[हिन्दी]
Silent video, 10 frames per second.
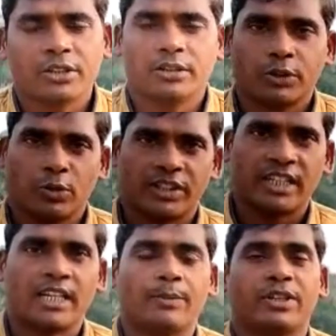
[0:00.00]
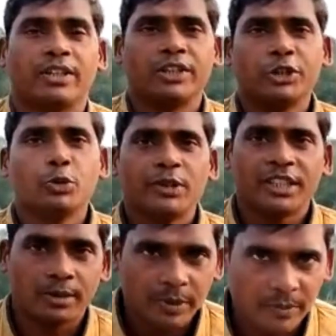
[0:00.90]
कि किस तरह की सुरक्षा यहाँ पे रहेंगी
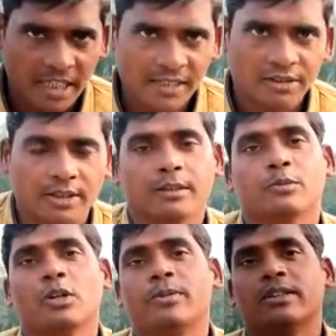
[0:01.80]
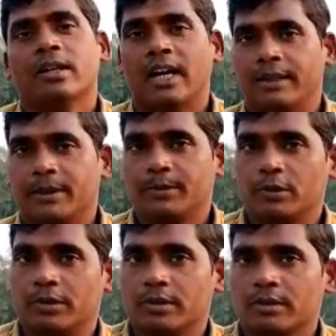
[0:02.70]
यूपी के जनपद महाराजगंज से मोहम्मद आरिफ
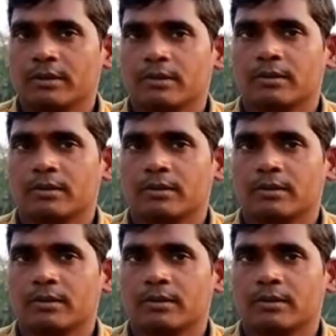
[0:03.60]
रिपोर्ट